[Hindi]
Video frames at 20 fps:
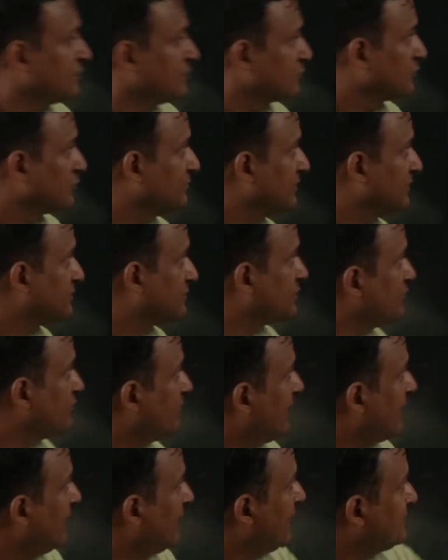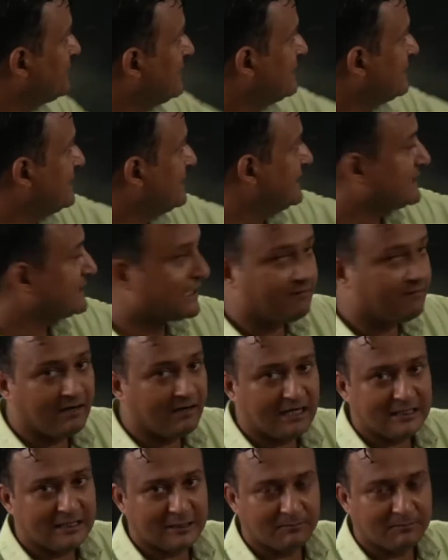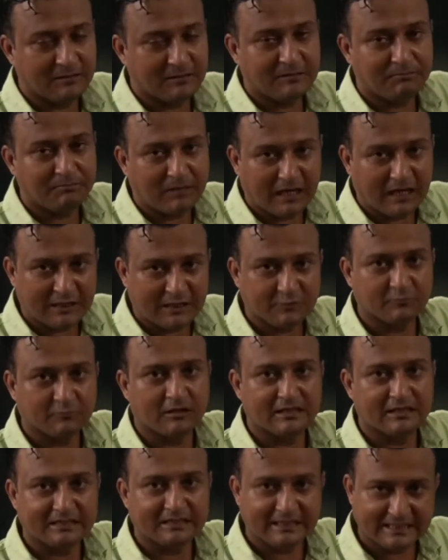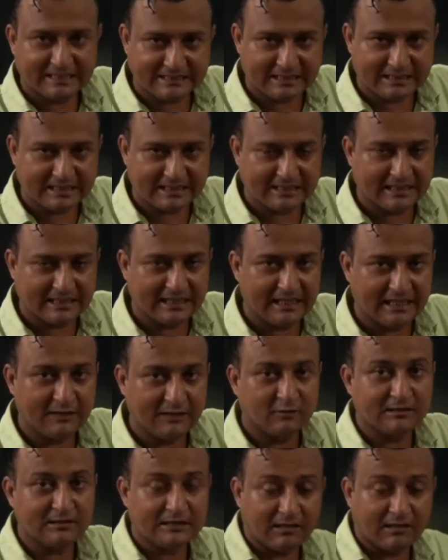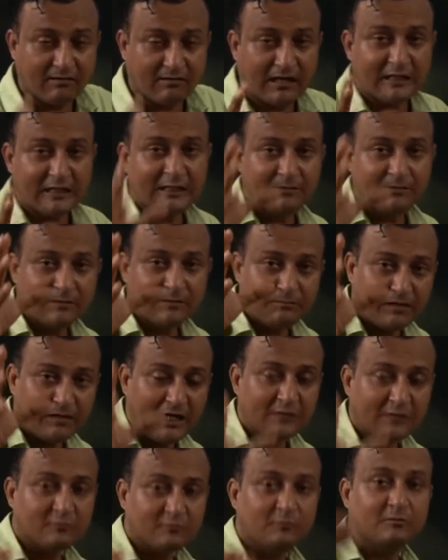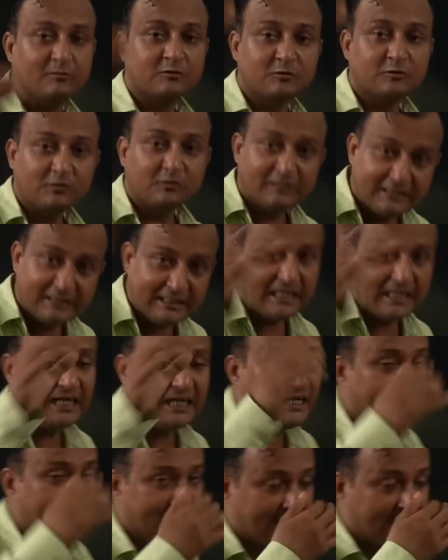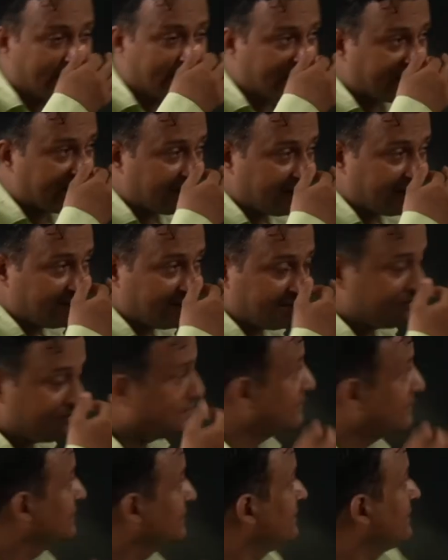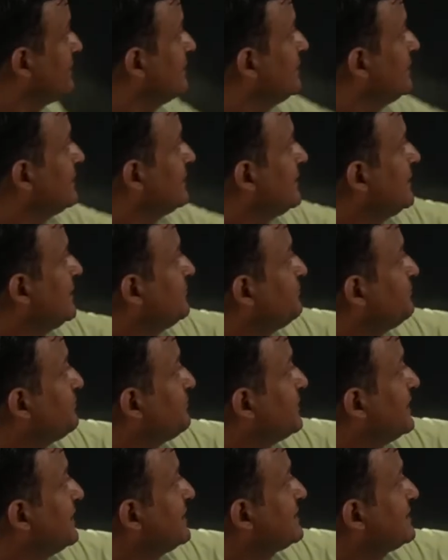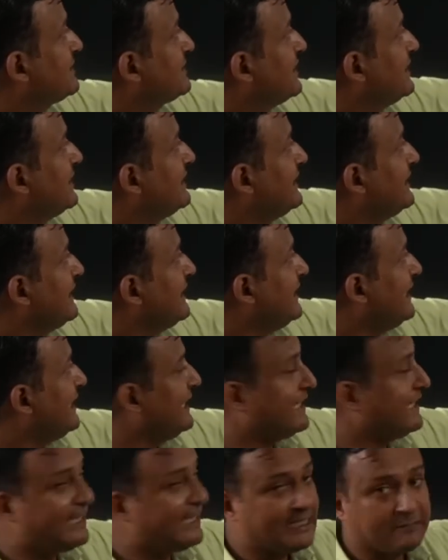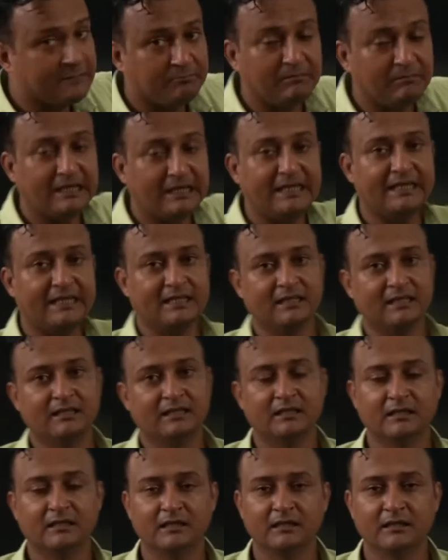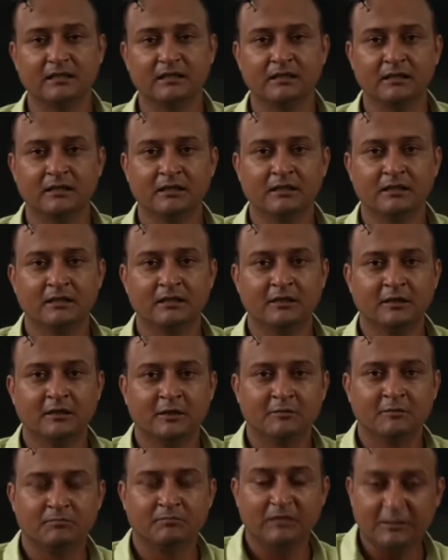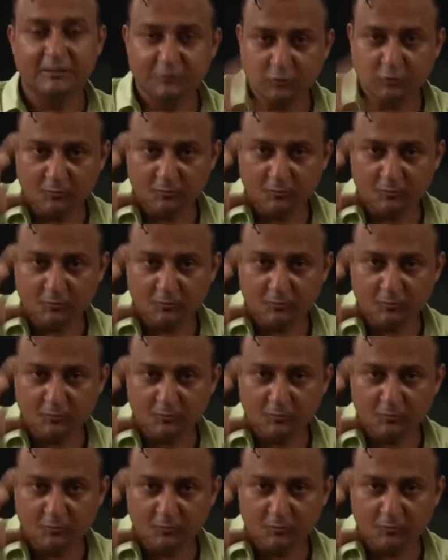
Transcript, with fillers: तो बच्चों आप जैसे सवाल नंबर पाँचवा देख सकते हैं देखो सवाल नंबर पाँचवा बच्चों क्या है ये कह रहा कि प्रश्न एक में मतलब जो